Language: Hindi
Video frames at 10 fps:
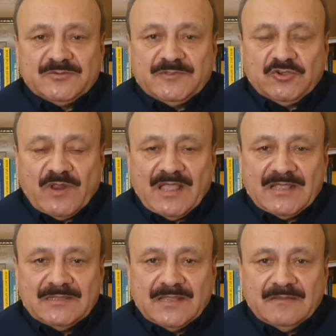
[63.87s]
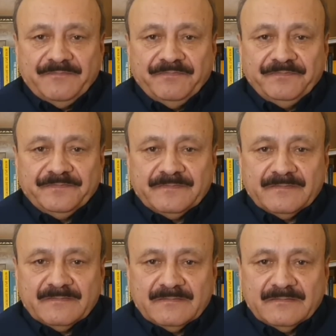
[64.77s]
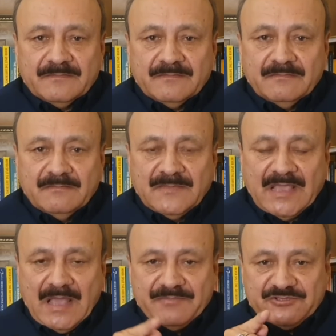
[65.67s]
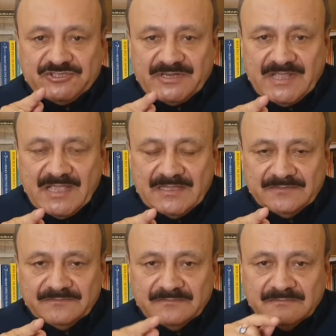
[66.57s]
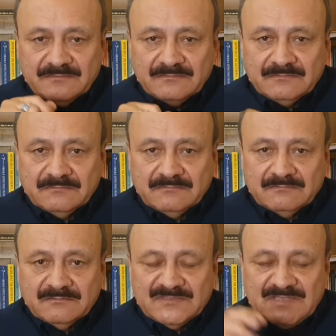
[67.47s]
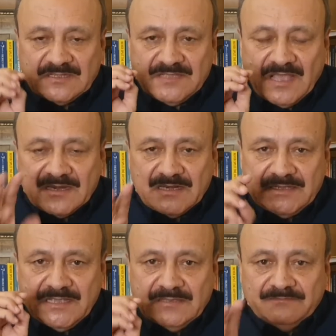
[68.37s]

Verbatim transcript: में चौराहे के अंदर ये आपकी शरिया है संसार करिए